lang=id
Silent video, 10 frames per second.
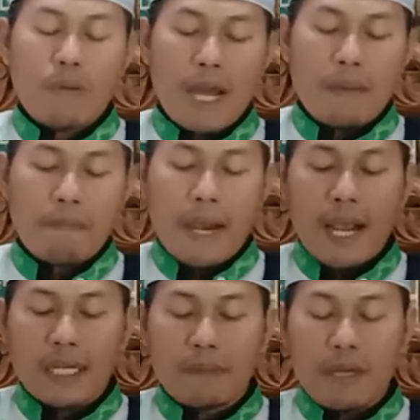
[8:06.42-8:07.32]
tahu apa
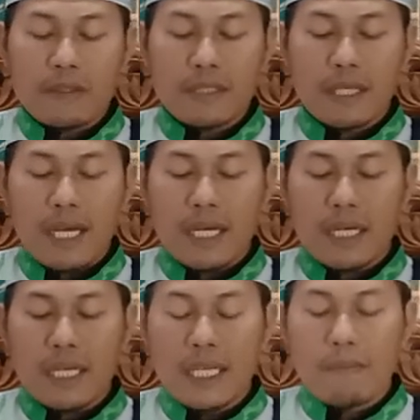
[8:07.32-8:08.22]
yang dimaksud
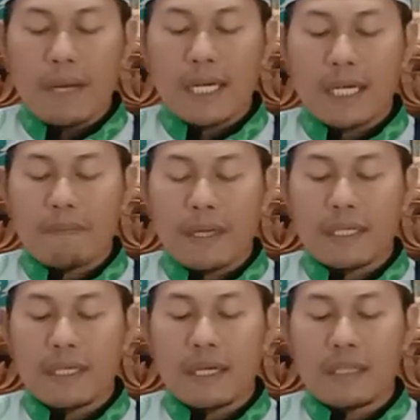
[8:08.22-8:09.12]
dengan iman
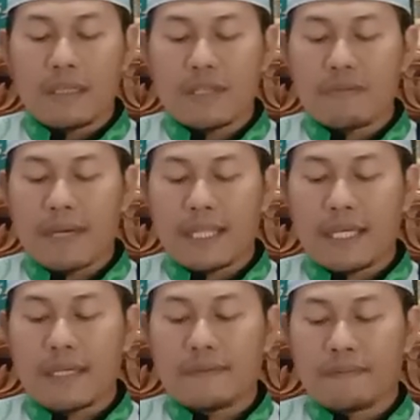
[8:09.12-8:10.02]
kepada Allah
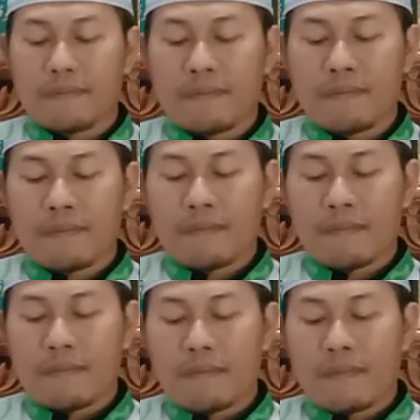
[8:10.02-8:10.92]
semata?
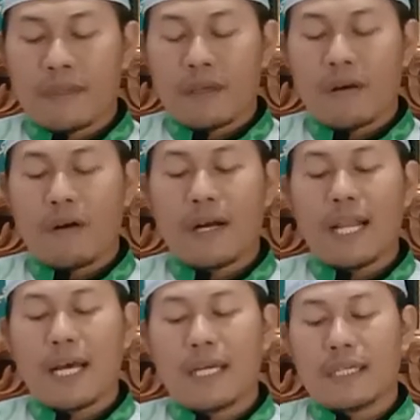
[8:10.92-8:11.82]

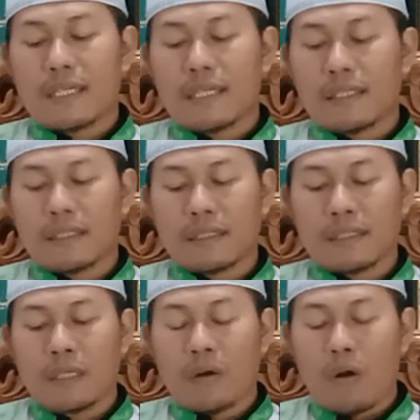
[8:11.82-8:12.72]
Ola,
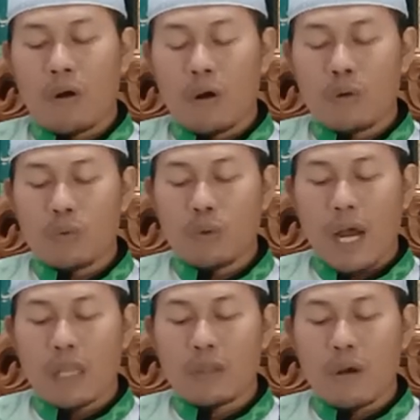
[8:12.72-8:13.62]
olu
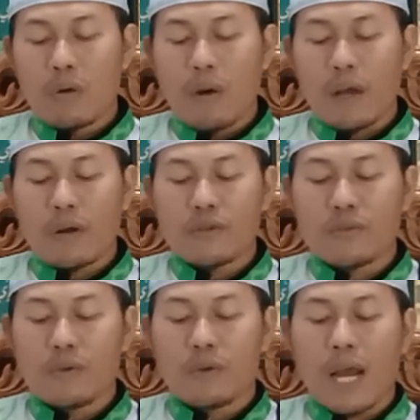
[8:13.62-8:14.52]
Allahu wa
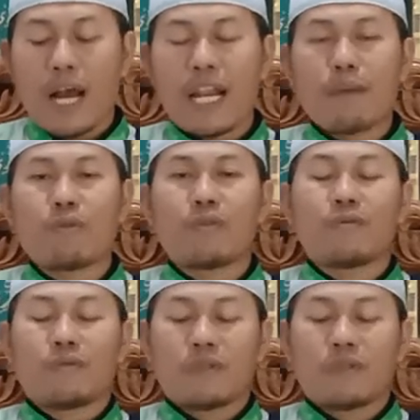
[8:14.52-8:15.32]
Rasuluh a'lamu.